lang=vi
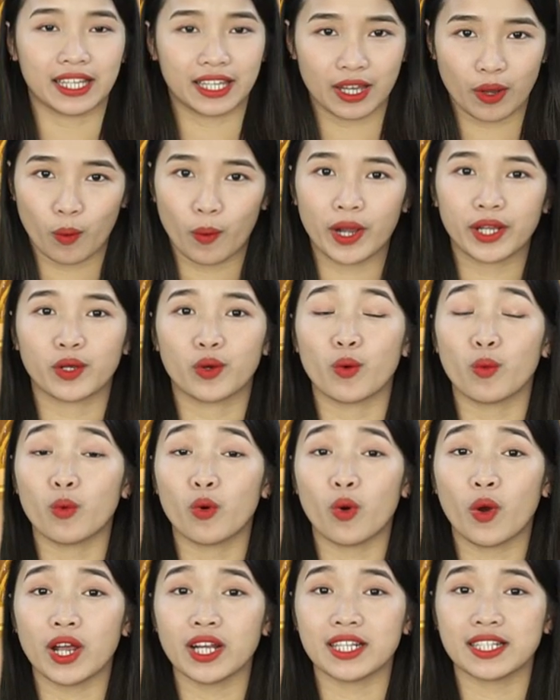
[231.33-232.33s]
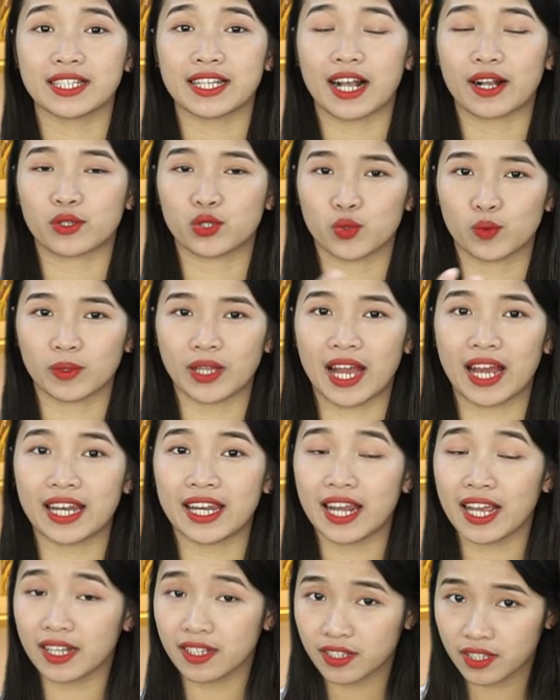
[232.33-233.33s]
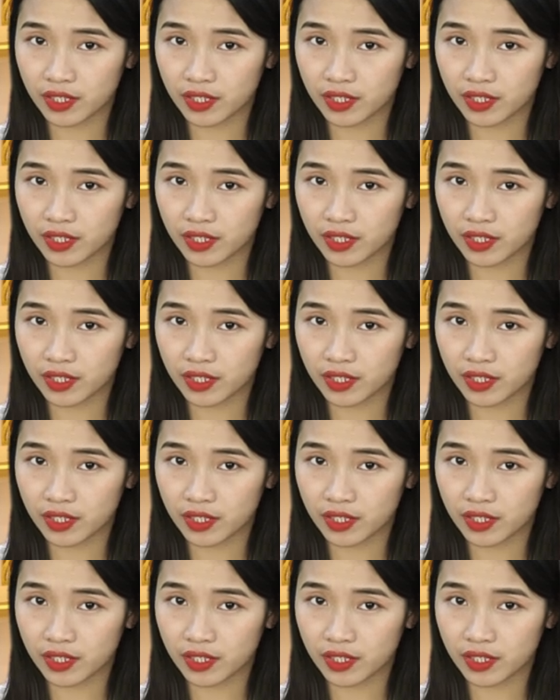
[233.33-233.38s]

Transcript: thì kiều anh cũng khuyên rằng chúng ta nên